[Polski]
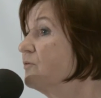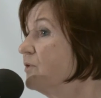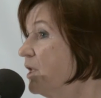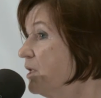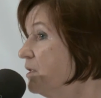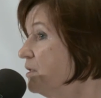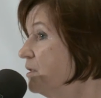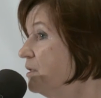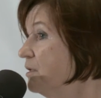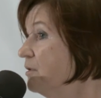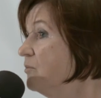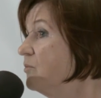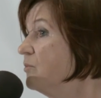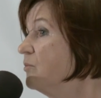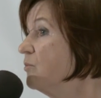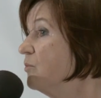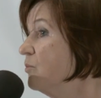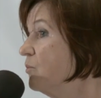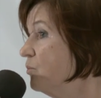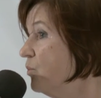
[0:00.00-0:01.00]
Wtedy
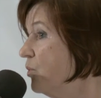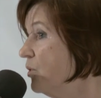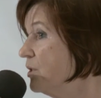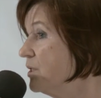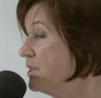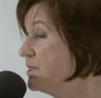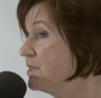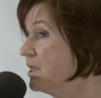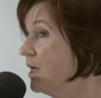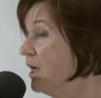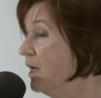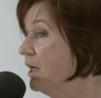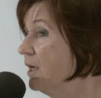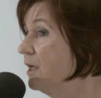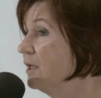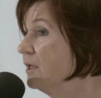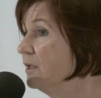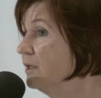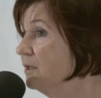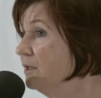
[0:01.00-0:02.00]
polisa
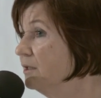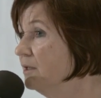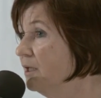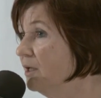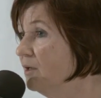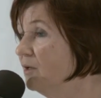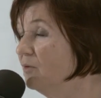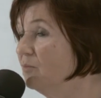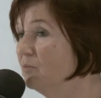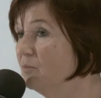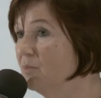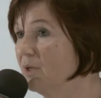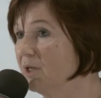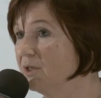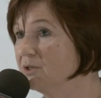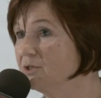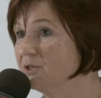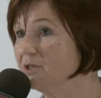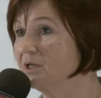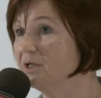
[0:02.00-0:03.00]
y, nie
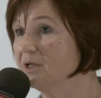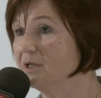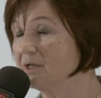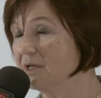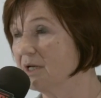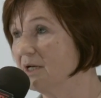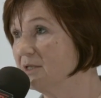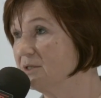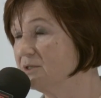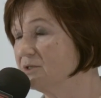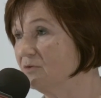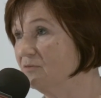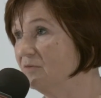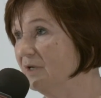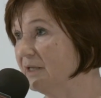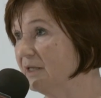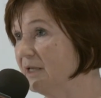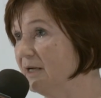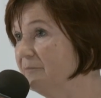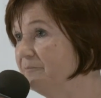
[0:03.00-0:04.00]
będzie
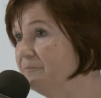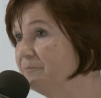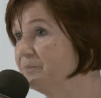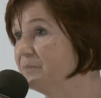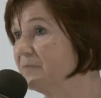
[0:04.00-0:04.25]
realizowana.